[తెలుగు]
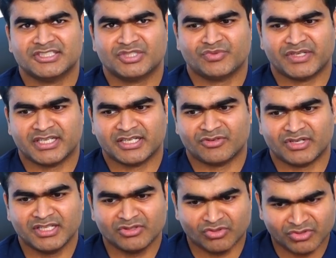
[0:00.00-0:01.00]
సెన్సిటివ్ అయ్యాక
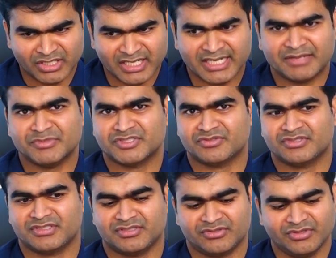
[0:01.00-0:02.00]
కూడా తొందరగా డ్యామేజ్
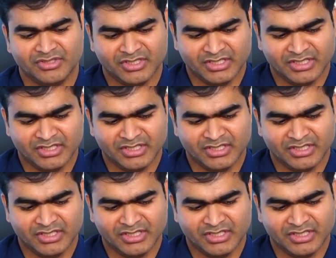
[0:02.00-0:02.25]
అవుతుంది సో